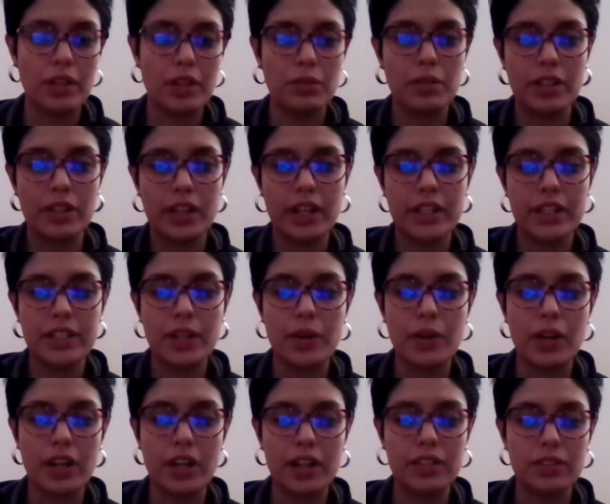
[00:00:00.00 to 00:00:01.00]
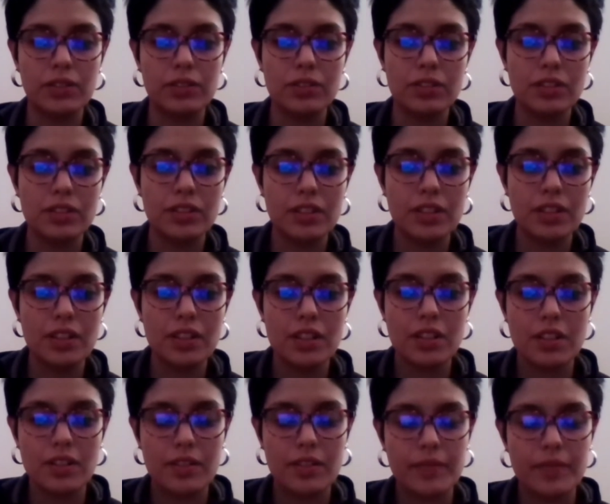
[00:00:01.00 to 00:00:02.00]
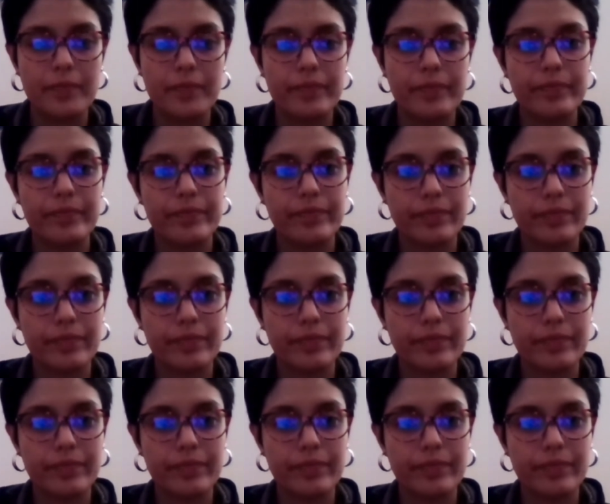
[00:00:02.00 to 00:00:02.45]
Estudiando trabajando. ¿Qué estás estudiando?